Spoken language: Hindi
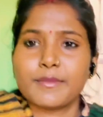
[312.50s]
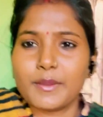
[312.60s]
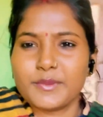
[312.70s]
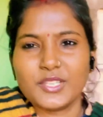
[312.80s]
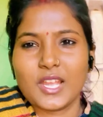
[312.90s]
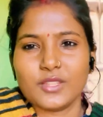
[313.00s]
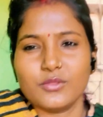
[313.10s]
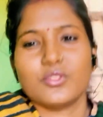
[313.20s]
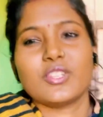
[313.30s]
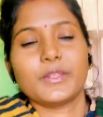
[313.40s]
मैं अभी जा रही
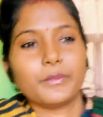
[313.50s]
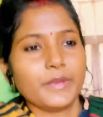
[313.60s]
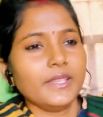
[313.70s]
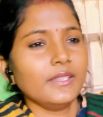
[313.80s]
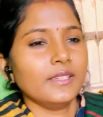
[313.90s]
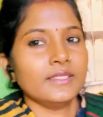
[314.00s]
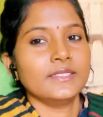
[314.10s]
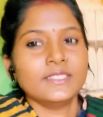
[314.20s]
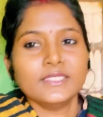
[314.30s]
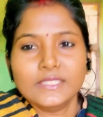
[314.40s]
हूँ छत पे
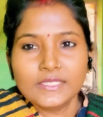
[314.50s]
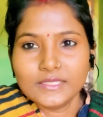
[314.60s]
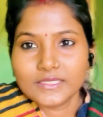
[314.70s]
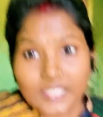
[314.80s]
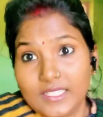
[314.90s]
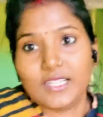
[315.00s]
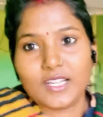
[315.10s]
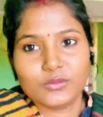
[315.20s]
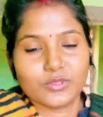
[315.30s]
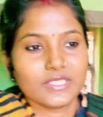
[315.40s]
तेल
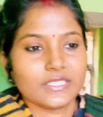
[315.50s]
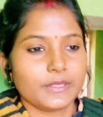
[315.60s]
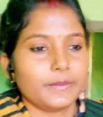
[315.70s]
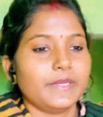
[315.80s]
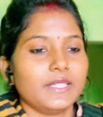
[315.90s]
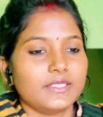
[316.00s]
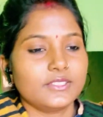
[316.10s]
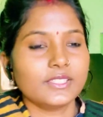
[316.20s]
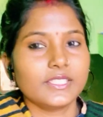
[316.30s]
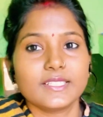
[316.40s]
लगा लूँगी सर पे
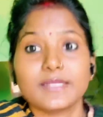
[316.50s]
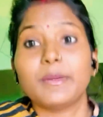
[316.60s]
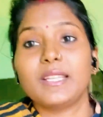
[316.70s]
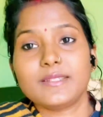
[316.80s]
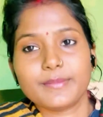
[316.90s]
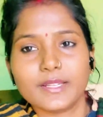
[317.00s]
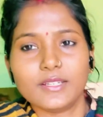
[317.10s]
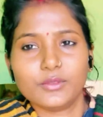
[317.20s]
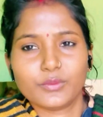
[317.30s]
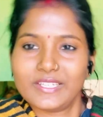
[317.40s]
अच्छी तरीके से मालिश भी कर
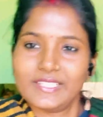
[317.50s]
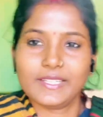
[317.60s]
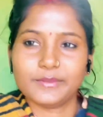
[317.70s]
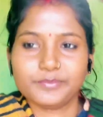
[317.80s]
लूँगी ठीक है